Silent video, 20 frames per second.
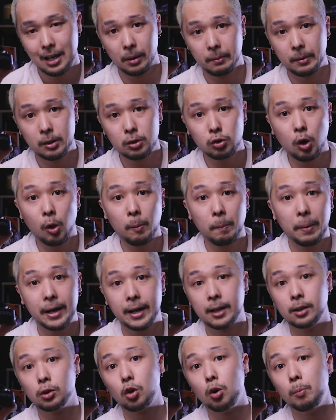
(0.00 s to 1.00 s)
Pelo menos
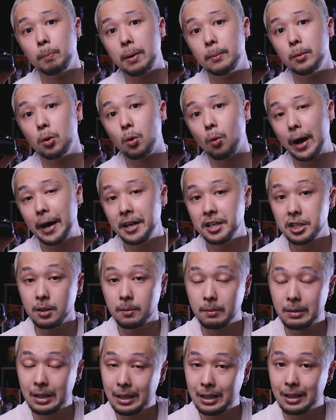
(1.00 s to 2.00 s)
comparando com o PAMU Quite
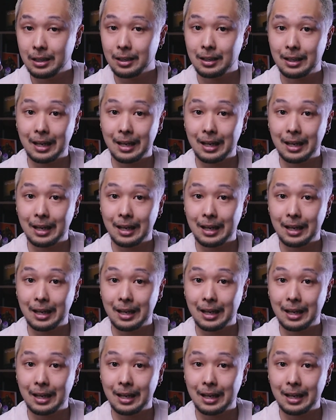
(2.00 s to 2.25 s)
Mini,